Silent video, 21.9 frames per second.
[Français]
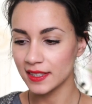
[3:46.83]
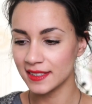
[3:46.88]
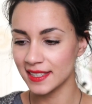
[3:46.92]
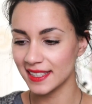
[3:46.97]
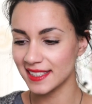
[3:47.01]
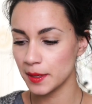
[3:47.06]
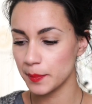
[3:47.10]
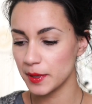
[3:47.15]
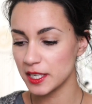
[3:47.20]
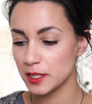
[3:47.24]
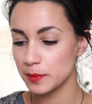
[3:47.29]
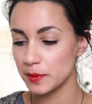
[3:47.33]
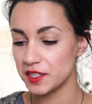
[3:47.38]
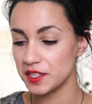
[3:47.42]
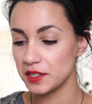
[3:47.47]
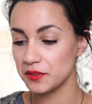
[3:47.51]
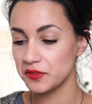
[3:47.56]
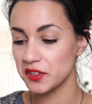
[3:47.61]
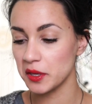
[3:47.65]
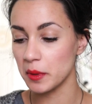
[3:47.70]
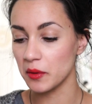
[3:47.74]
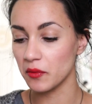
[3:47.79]
ça c'est pas
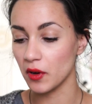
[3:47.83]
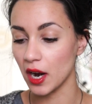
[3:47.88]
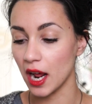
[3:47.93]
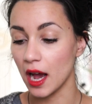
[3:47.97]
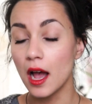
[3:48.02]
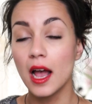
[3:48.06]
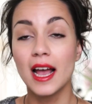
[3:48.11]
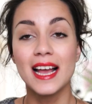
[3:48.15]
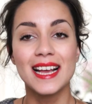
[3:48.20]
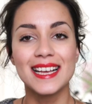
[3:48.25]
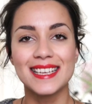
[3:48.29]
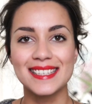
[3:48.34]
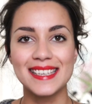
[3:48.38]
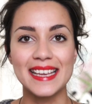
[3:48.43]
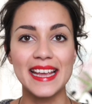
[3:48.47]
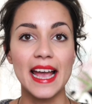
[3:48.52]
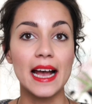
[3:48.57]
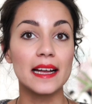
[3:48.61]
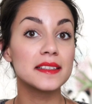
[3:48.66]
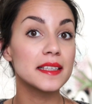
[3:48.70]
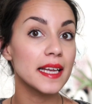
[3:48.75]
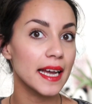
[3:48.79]
spécifié, mais voilà,
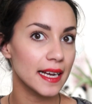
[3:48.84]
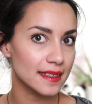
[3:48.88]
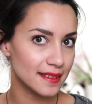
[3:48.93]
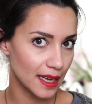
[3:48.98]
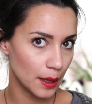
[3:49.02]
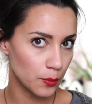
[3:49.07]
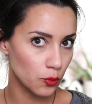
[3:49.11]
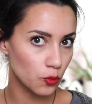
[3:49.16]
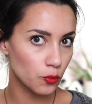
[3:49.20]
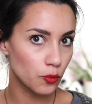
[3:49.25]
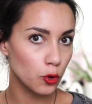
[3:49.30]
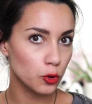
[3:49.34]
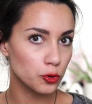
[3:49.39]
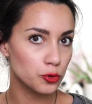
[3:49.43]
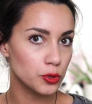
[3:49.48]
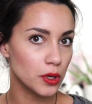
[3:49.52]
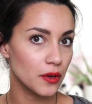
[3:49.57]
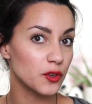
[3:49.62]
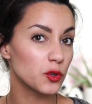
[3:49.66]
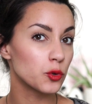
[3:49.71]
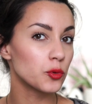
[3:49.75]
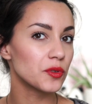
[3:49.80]
c'est un très très bon
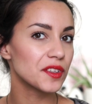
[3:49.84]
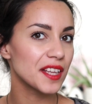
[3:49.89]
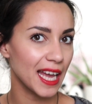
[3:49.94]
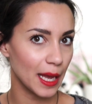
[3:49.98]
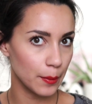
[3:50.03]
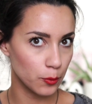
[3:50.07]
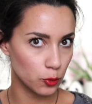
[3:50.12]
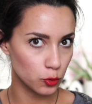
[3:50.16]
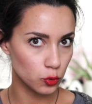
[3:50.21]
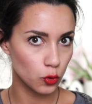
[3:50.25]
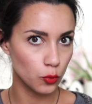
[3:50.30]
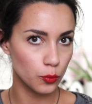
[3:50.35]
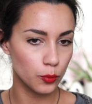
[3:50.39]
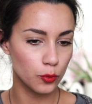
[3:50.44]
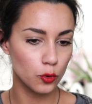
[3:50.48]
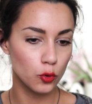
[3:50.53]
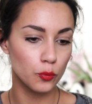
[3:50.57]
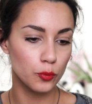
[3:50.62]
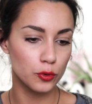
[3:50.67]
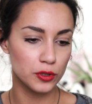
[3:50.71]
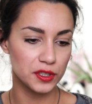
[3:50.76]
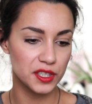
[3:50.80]
produit avec une très bonne
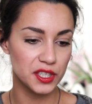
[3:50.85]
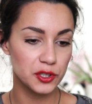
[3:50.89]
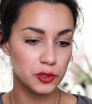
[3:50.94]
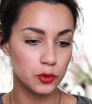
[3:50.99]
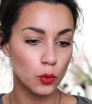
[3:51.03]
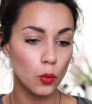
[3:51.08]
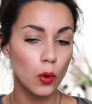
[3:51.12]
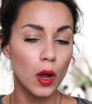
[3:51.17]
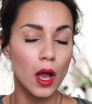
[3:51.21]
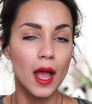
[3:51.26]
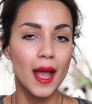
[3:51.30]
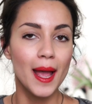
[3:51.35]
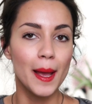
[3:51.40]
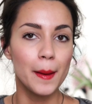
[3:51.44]
composition,